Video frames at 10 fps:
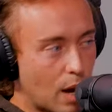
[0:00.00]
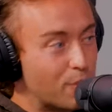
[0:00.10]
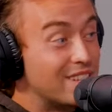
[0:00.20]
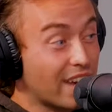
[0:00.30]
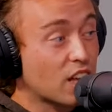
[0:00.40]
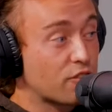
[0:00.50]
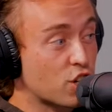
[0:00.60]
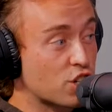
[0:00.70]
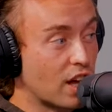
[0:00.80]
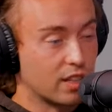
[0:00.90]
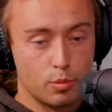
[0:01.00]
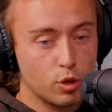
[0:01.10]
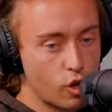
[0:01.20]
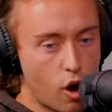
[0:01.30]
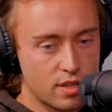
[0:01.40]
habe ich ja. direkt verstanden. Ich bin
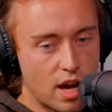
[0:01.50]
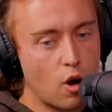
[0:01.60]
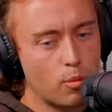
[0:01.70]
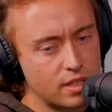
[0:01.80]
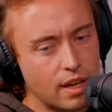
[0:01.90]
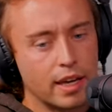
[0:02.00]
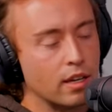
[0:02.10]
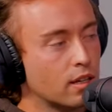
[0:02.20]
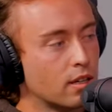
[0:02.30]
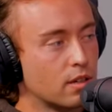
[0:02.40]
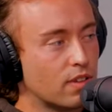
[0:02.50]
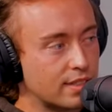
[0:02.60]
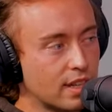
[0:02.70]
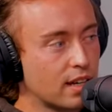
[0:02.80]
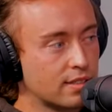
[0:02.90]
zu Hause angekommen und gesagt, ey, was
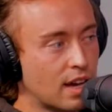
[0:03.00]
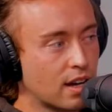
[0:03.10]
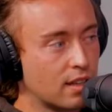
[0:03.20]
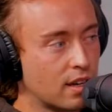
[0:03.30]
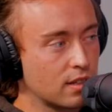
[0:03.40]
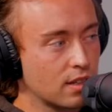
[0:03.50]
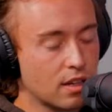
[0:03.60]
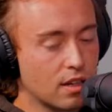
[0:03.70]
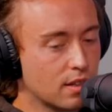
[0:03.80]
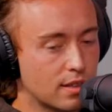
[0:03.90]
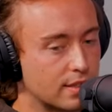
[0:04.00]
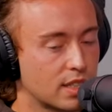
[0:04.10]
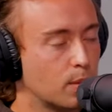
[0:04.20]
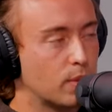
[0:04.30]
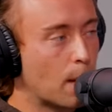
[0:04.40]
der gesagt hat, das
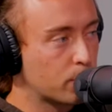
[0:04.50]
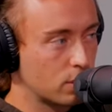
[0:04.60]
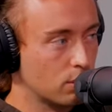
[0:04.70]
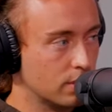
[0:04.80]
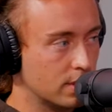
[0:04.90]
ergibt absolut